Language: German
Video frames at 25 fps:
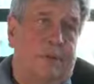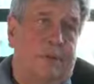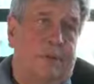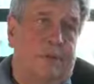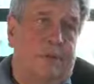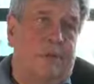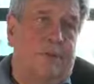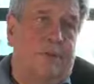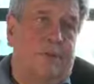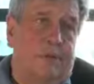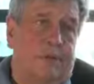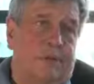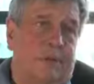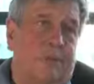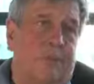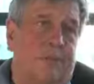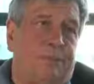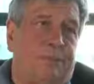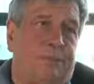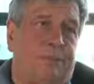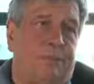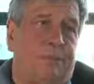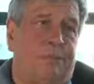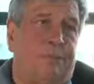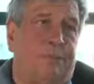Aber natürlich
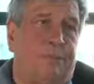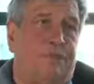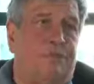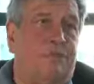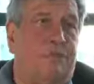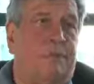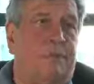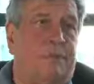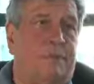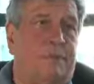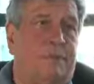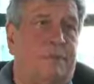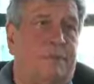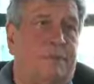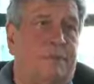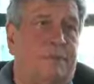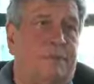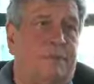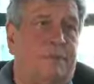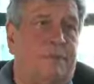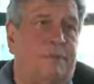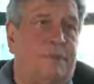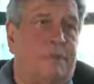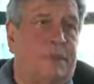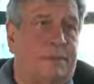gibt es Verschwörungen,
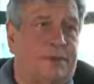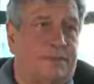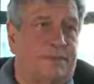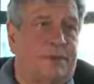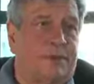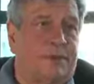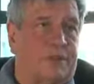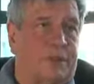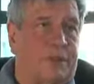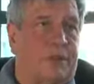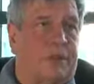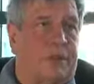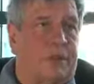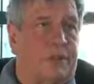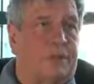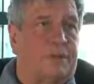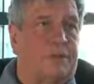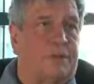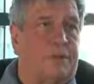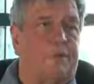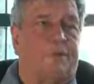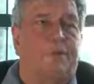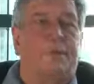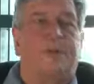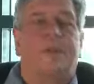
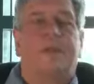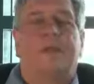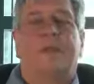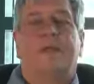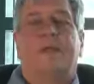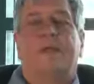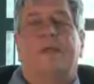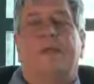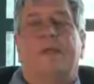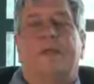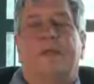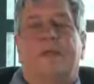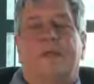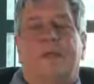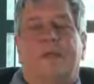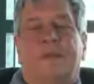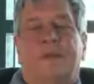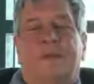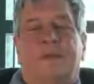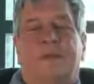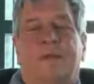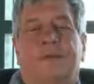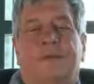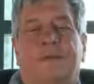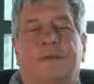selbstverständlich.
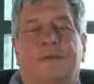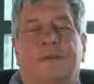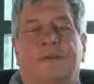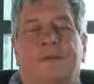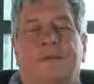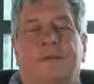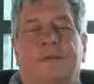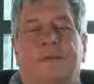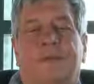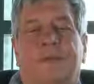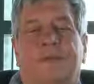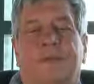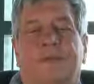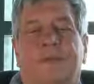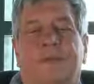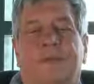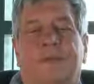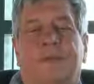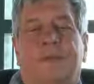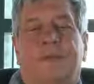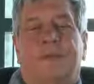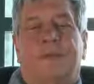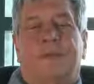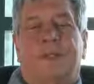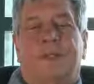Und ähm,
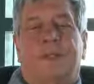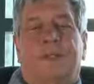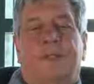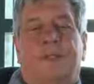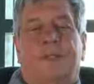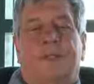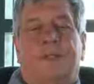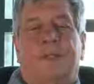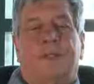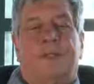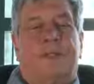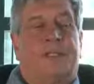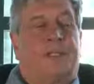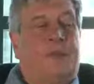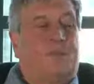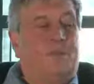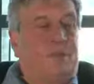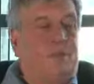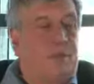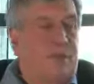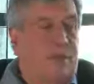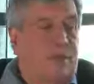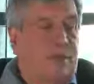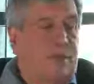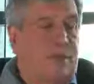die beste
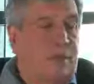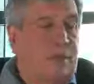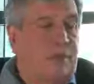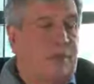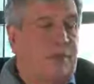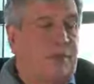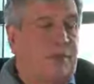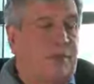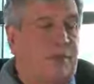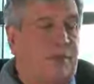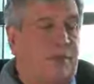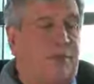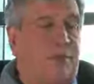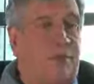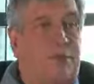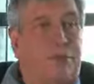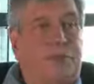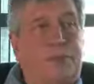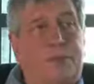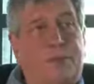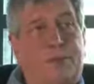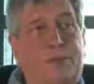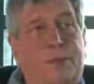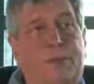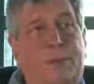Möglichkeit von
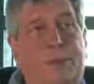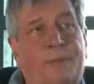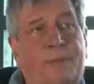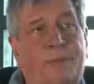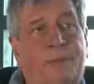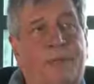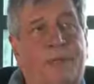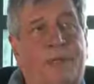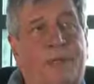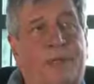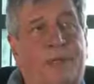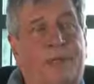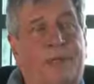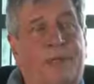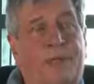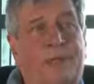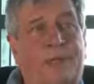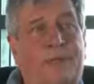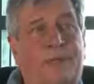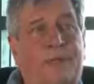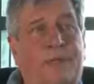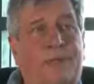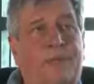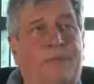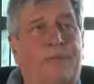Verschwörung abzudenken
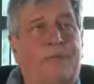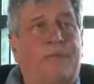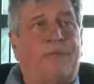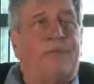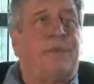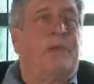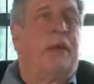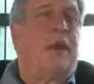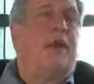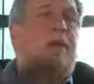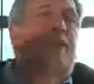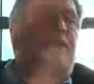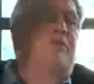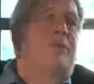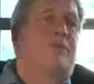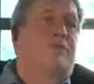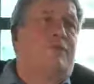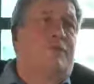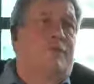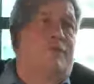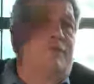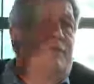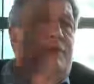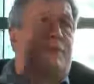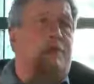ist einfach so, ach,
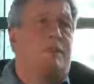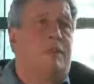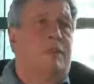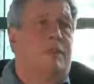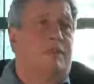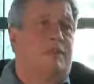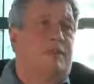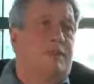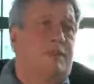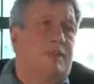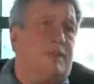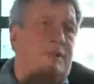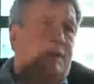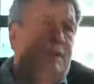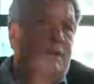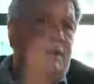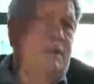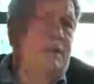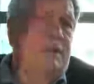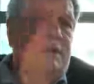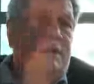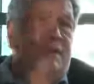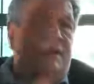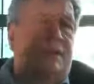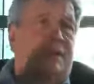Verschwörungstheorie,
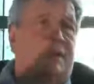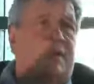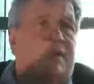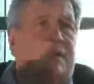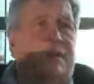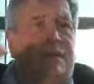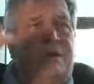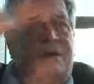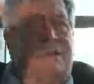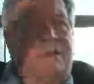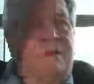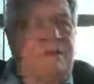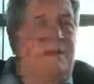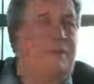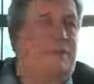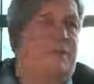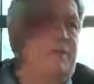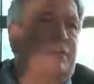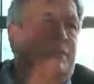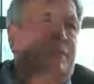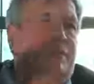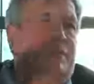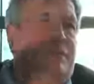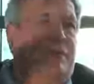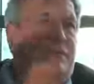äh, aus der
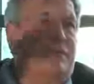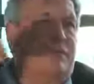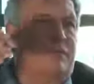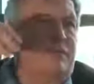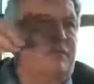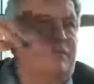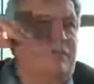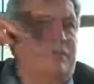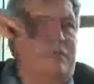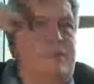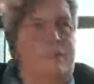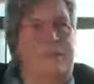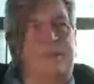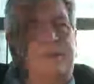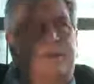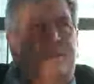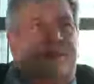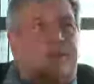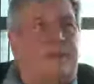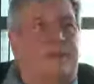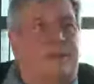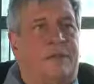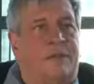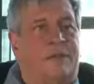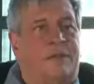Luft gegriffen,
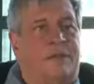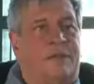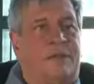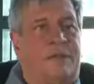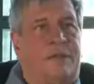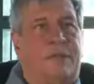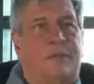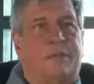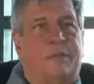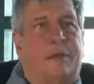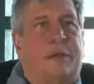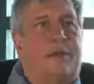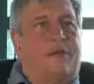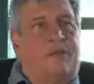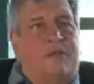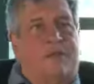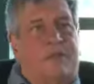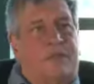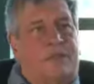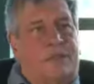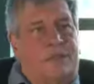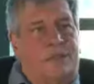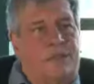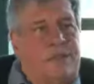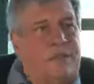äh, irgendwie
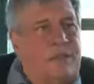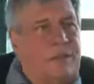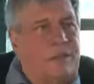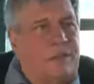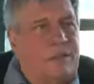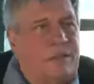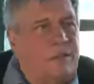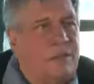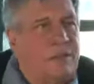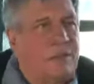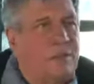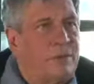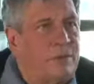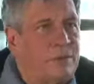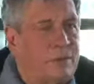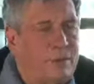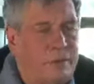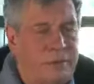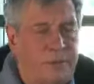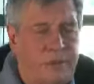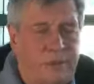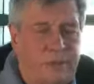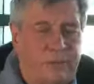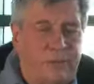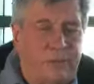herbeifantasiert oder
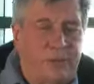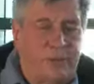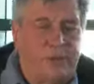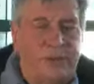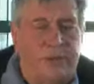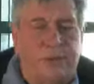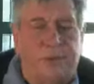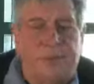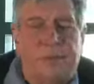sonst etwas.